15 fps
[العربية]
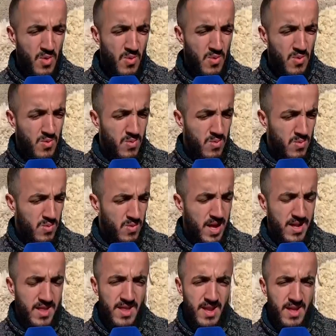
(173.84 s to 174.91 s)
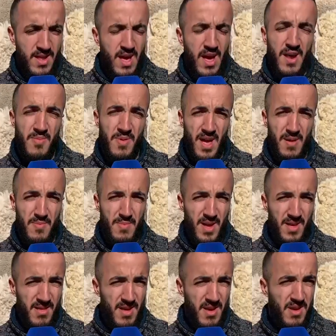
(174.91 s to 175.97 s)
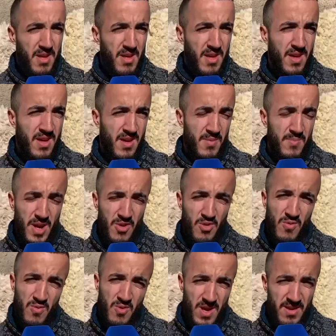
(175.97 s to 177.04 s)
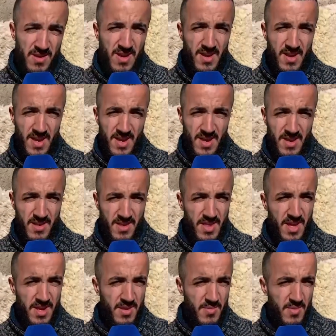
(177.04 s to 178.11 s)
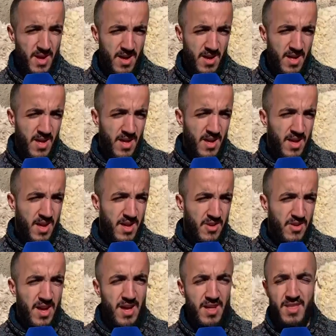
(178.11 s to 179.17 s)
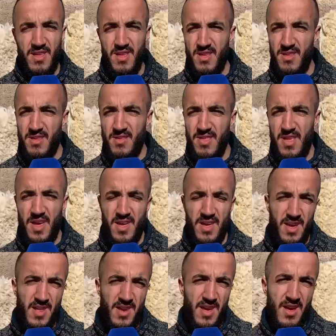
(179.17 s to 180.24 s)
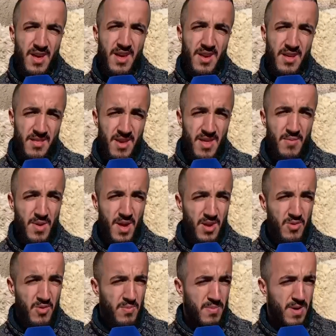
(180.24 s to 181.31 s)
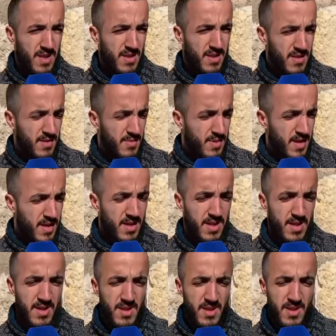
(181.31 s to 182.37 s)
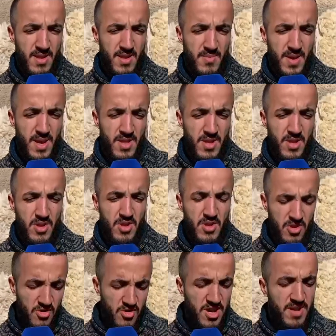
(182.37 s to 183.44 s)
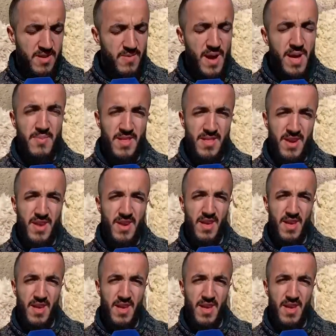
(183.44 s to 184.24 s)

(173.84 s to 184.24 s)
والخط العربي عامه كما كتشوفوا كنجي هنا عند دار الطباخ كنجي عند الصناعيه هنا كنقتني من عندهم بعد بعد بعد الجلد آه، بحال مثلا